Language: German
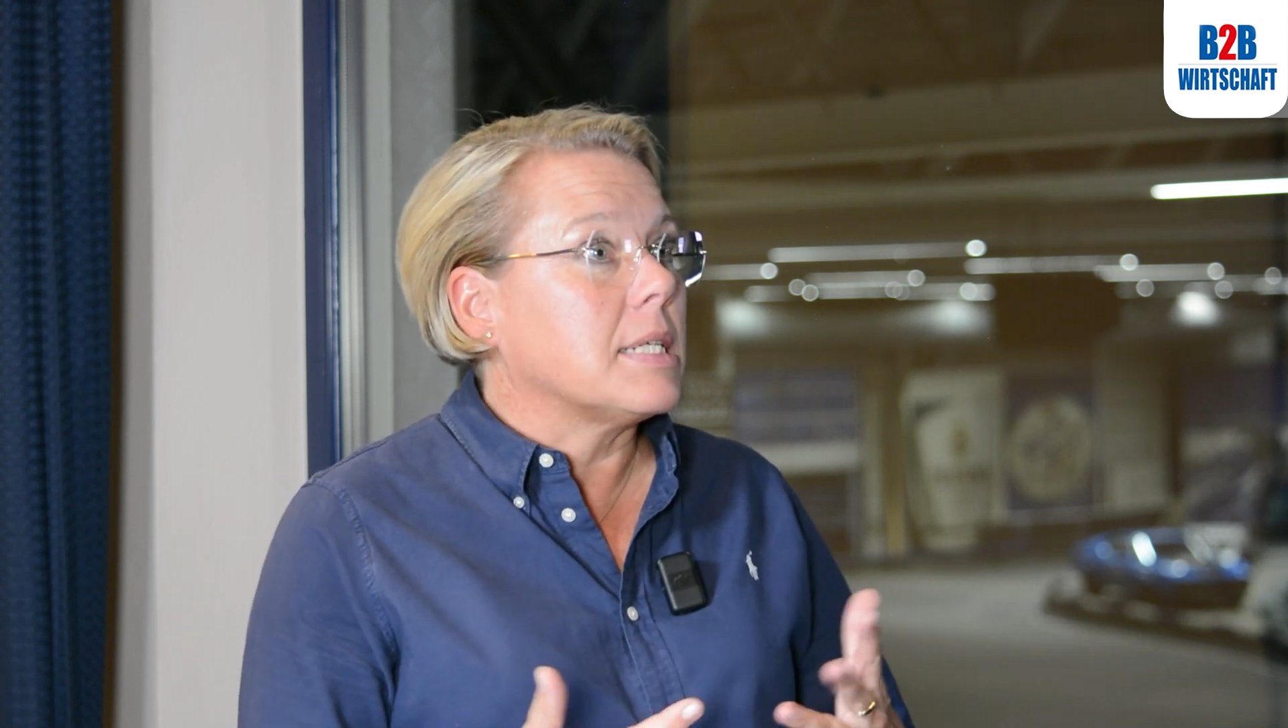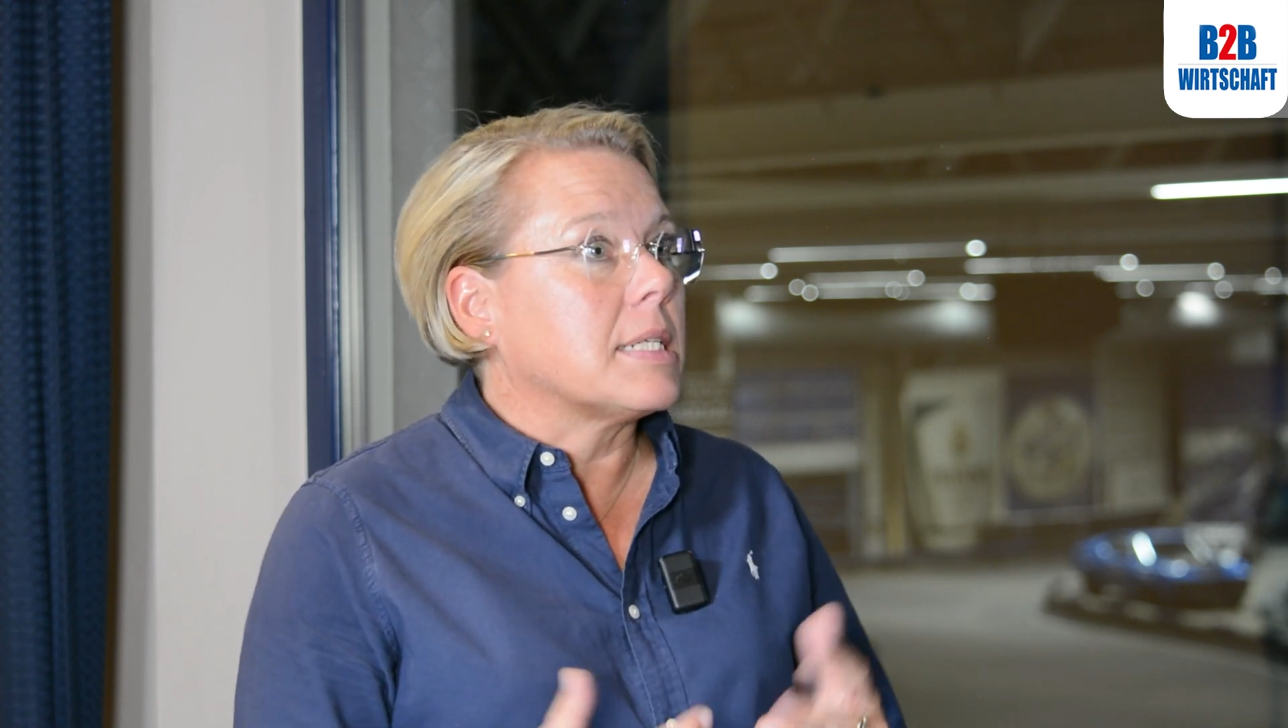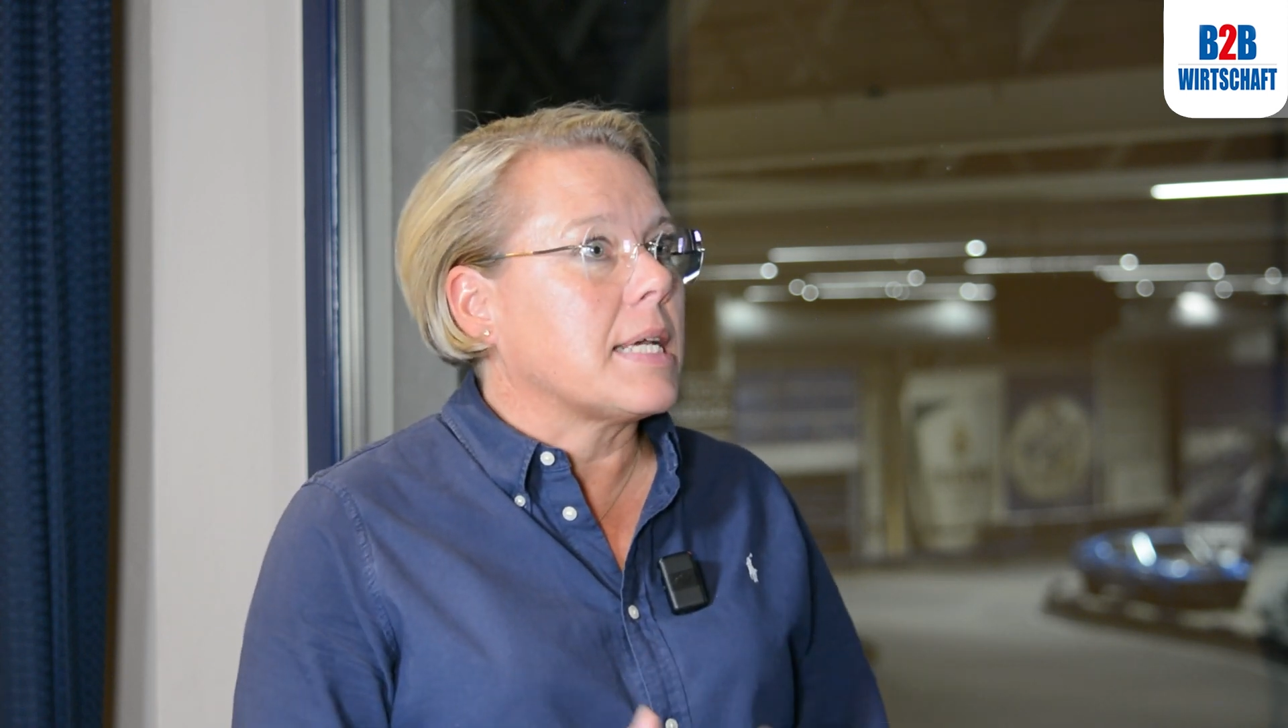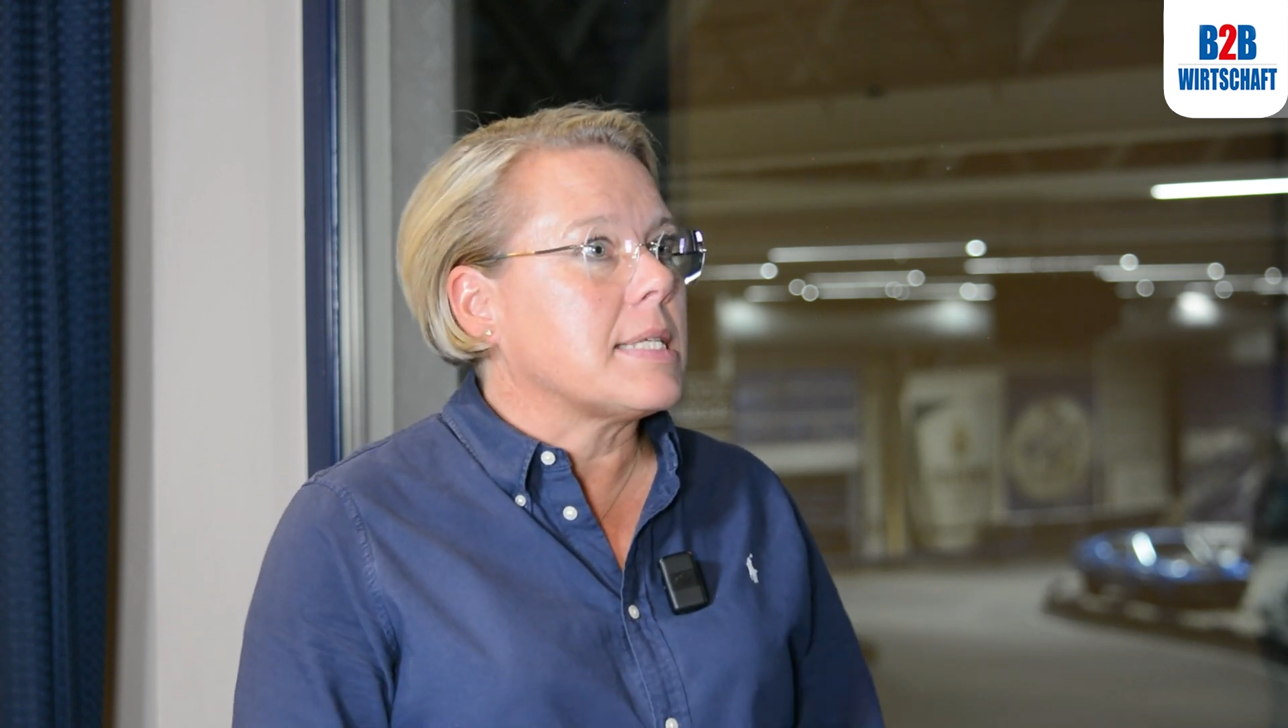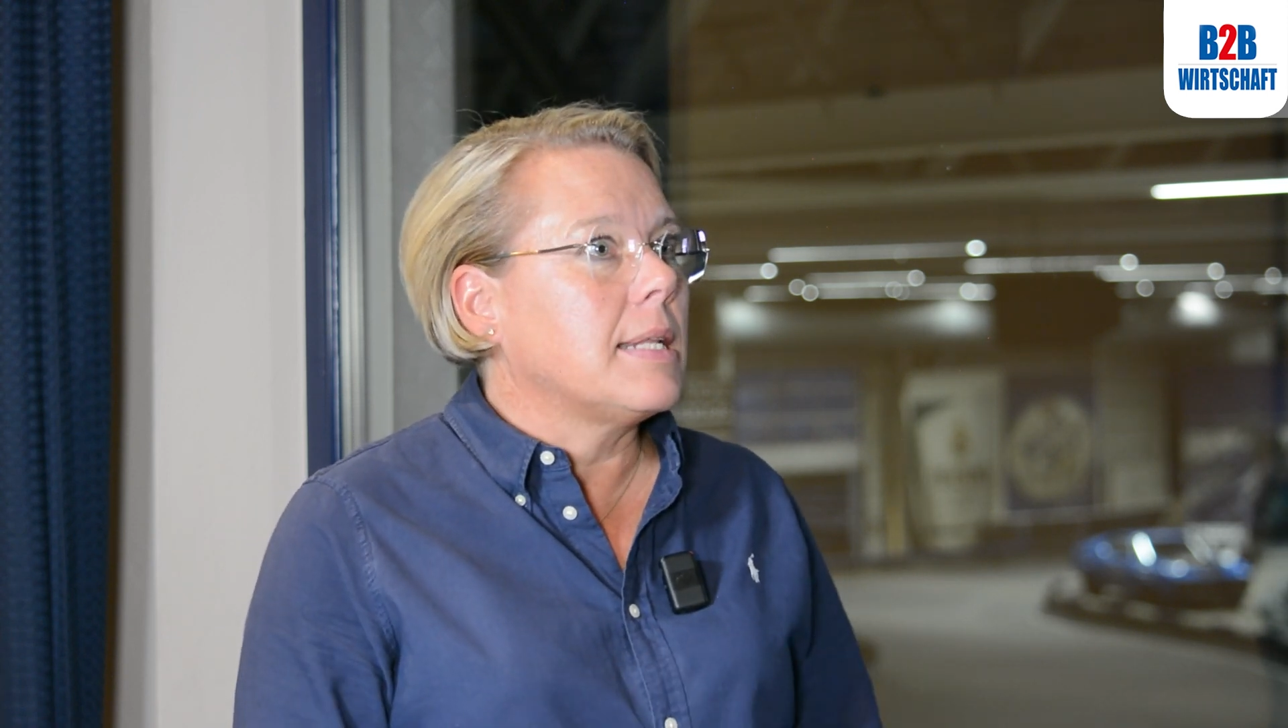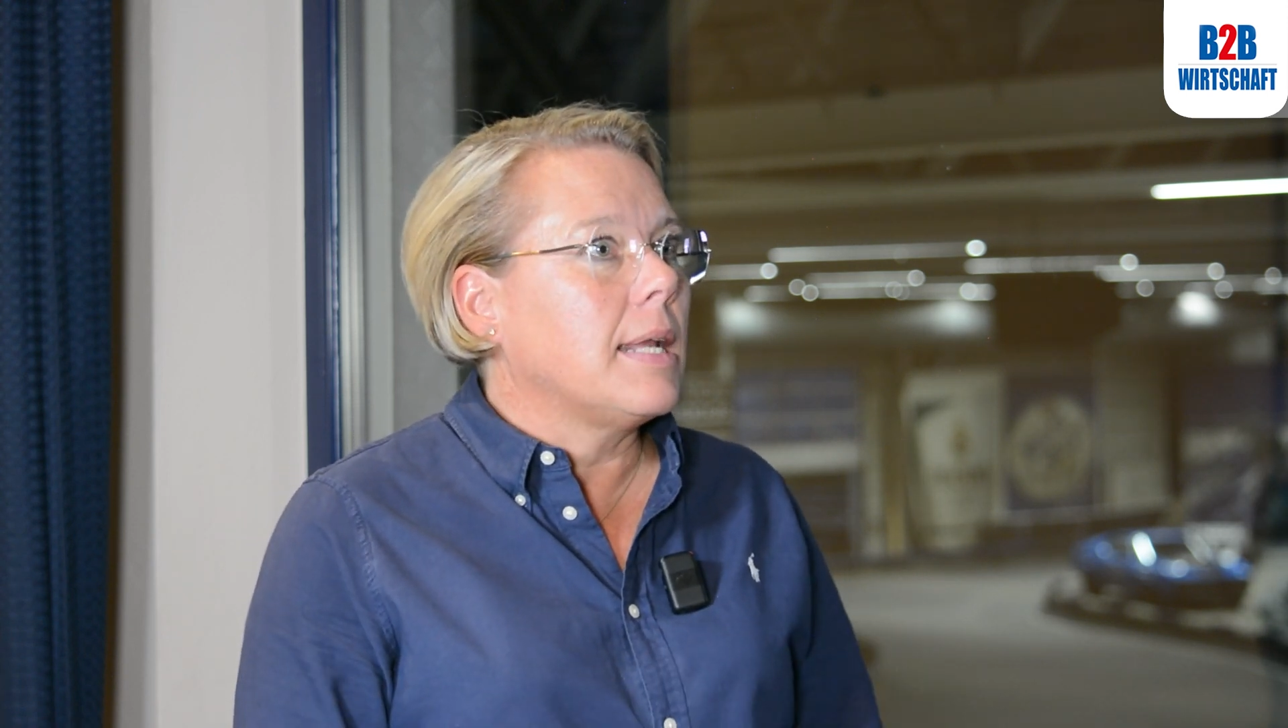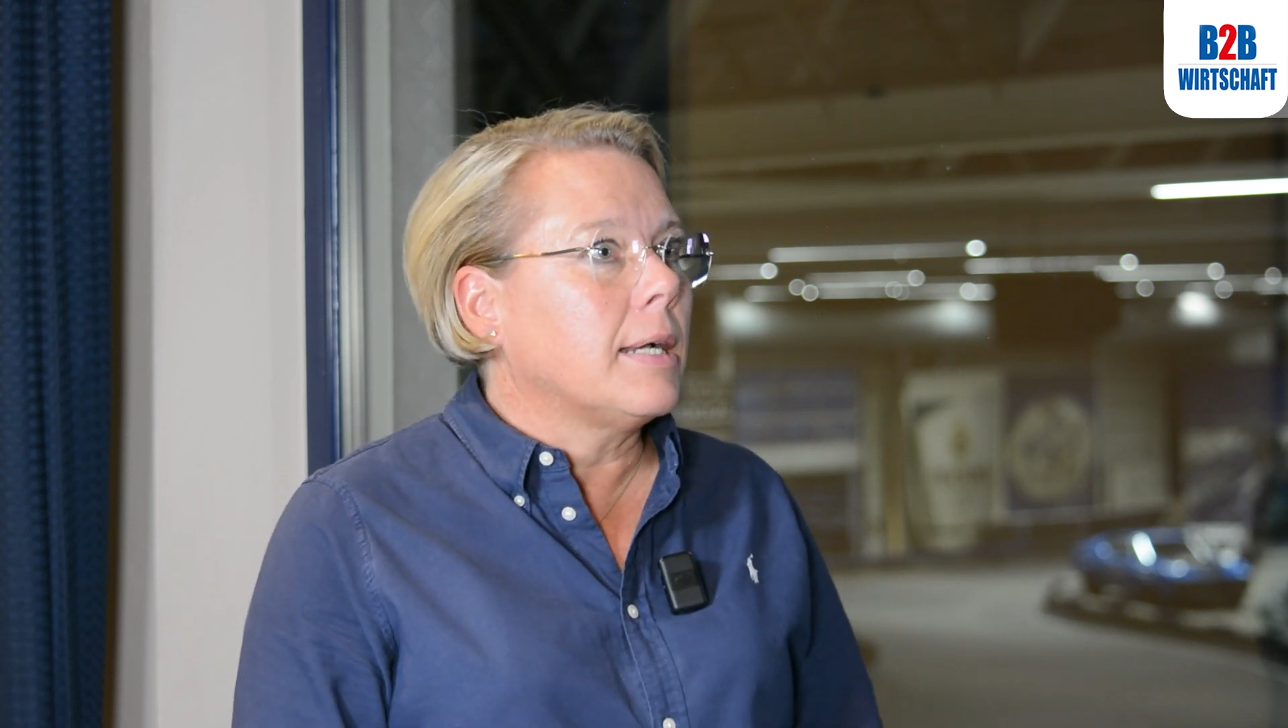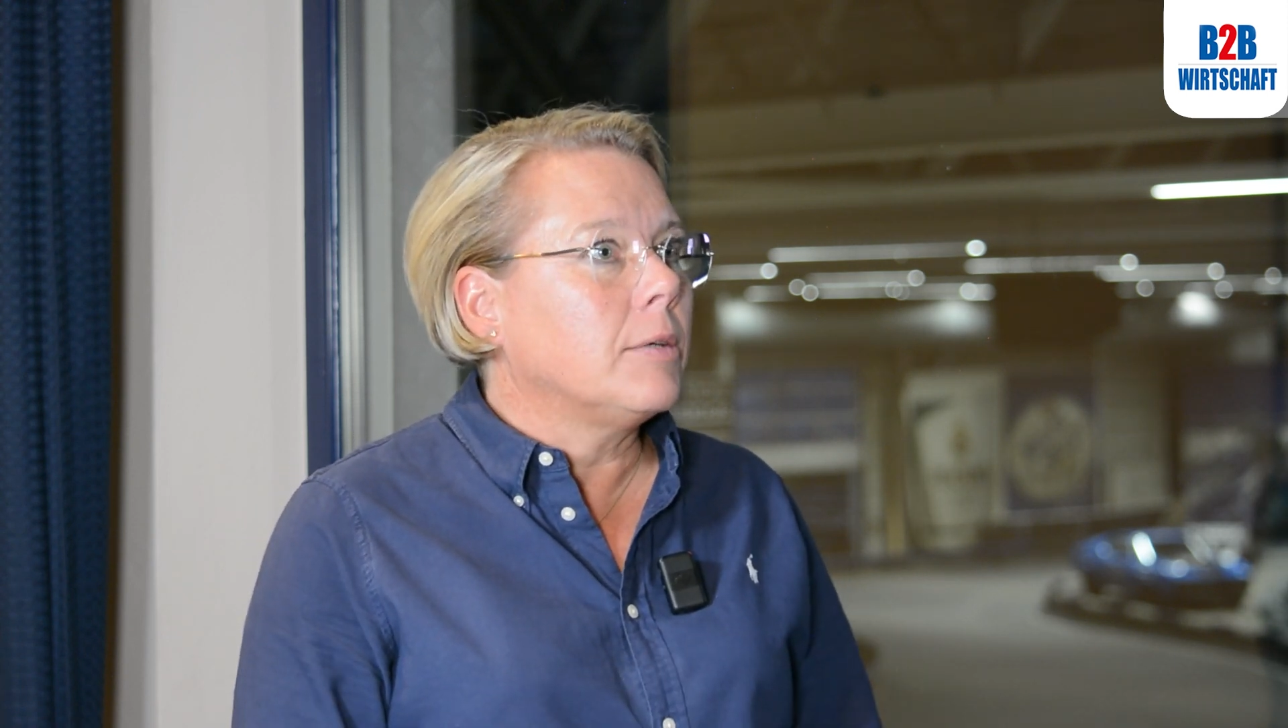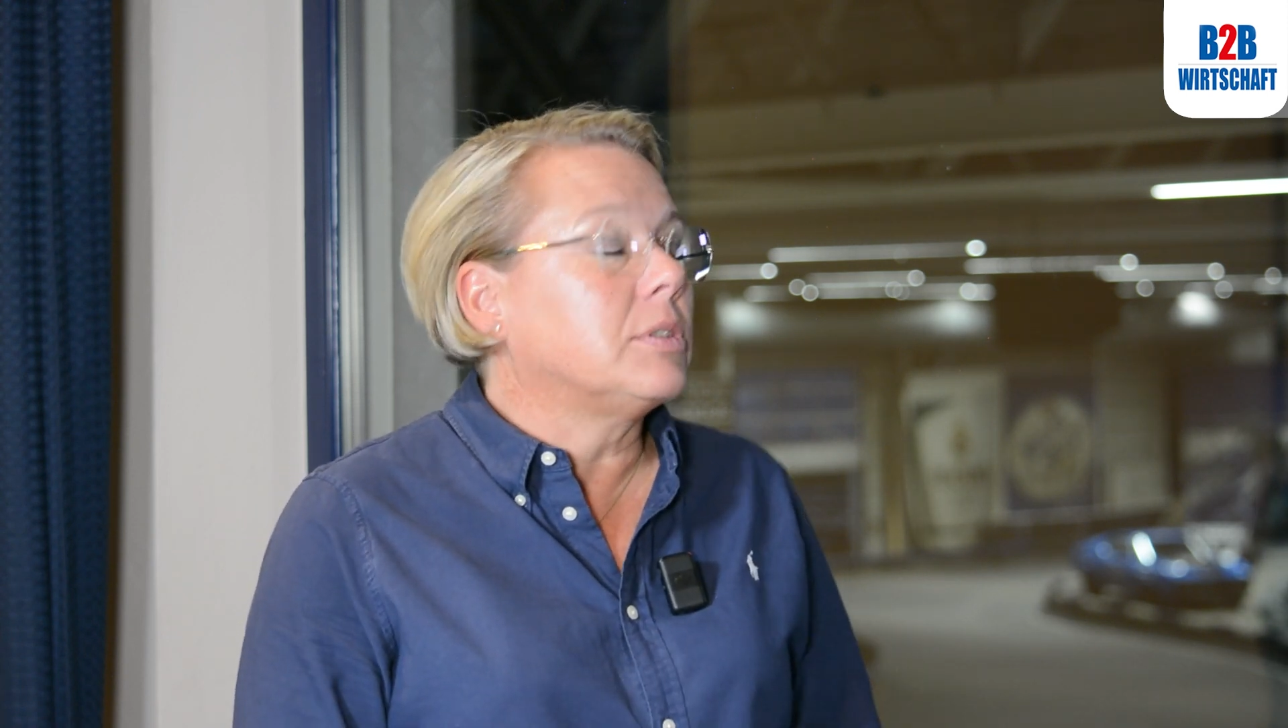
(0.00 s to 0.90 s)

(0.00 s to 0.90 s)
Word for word: Interessenlagen.